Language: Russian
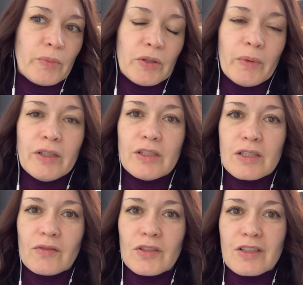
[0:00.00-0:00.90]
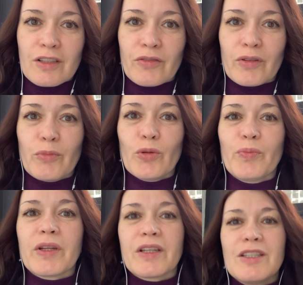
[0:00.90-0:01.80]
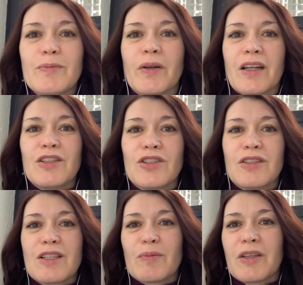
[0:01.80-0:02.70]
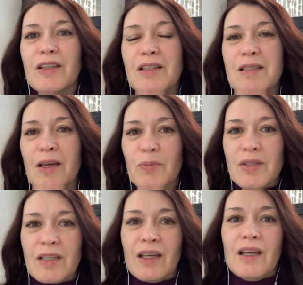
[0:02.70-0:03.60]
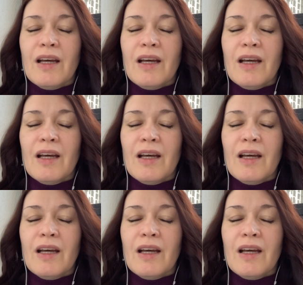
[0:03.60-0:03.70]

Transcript: понимаете, советских времен, приходить пораньше, несмотря на запись.